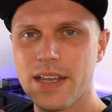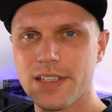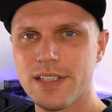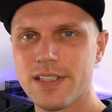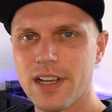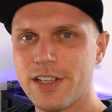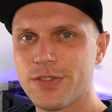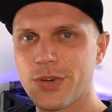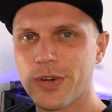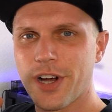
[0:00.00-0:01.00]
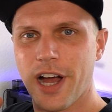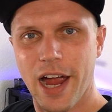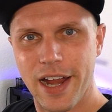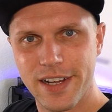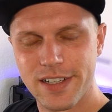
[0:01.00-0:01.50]
Es ist also
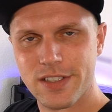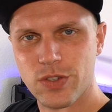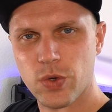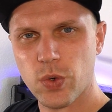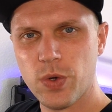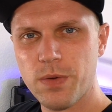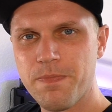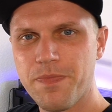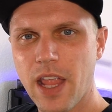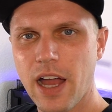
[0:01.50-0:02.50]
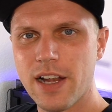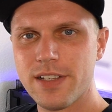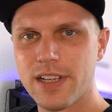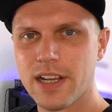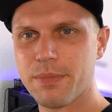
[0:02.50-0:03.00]
einiges zu tun,
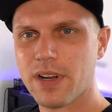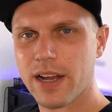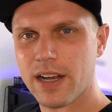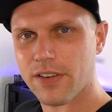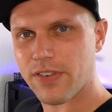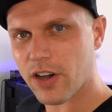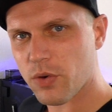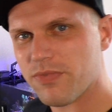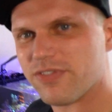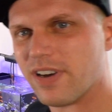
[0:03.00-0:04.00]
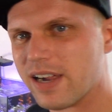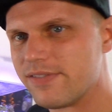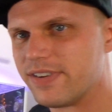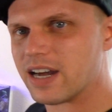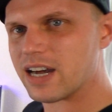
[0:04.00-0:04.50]
alles hier an dem kleinen Aquarium,
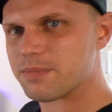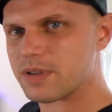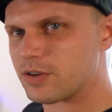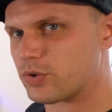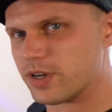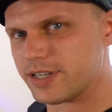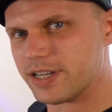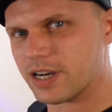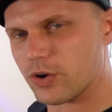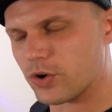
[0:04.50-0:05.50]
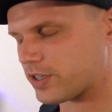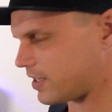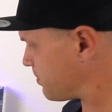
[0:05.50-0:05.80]
weil wir haben natürlich hier auch